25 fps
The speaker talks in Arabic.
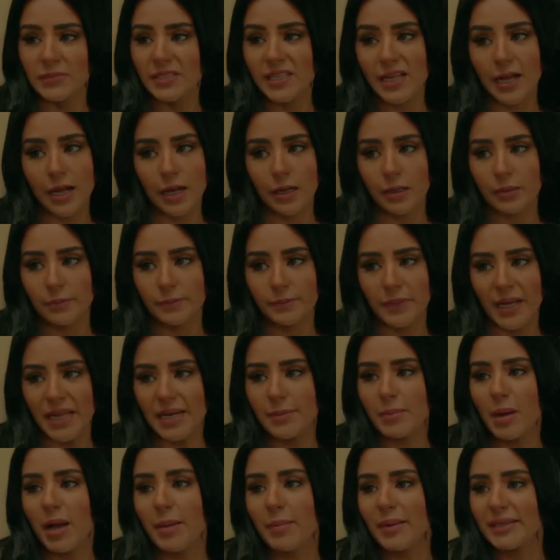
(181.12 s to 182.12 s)
لا
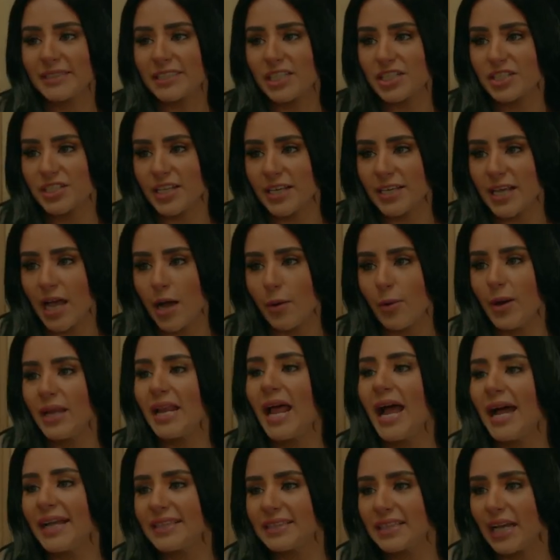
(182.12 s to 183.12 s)
انا ما عملتش زيها
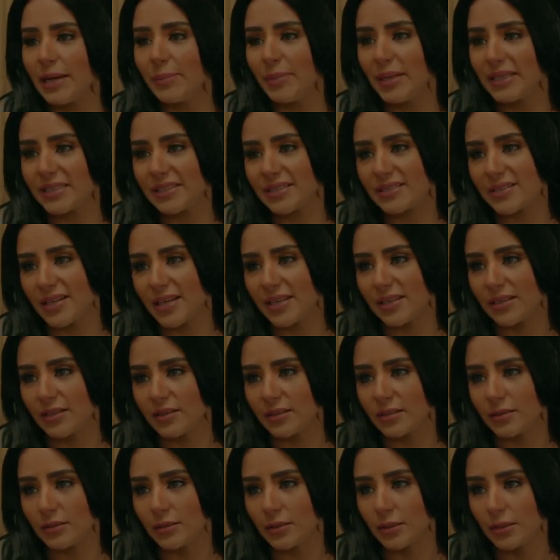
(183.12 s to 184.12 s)
ولا حتى عملت
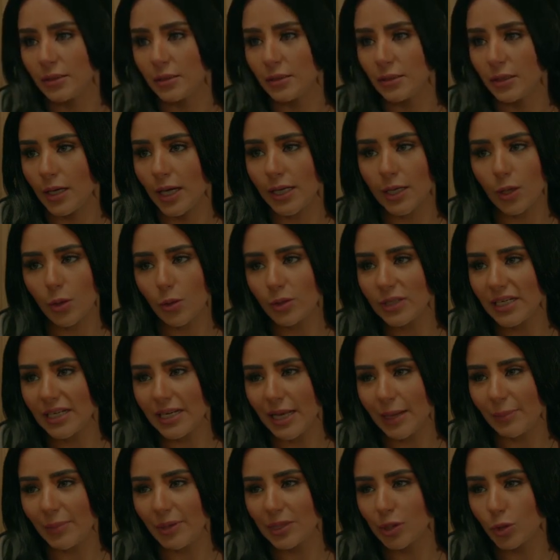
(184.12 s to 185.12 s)
زيك انا كل
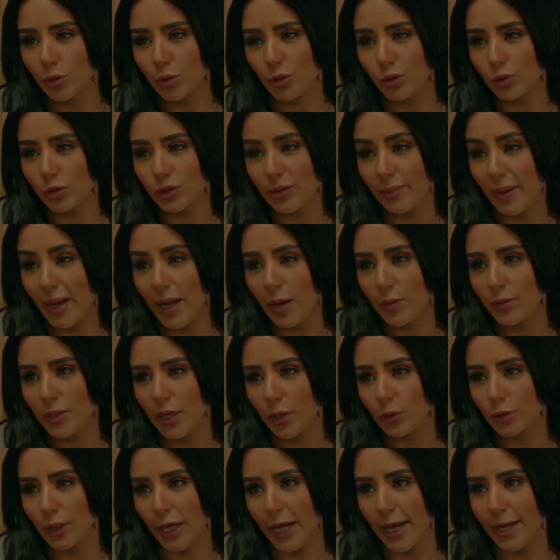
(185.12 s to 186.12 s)
اللي عملته ان كنت بحاول
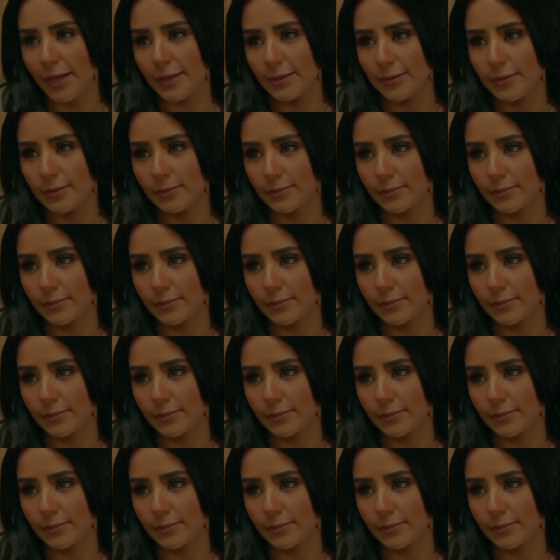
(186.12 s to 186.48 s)
اخد حقي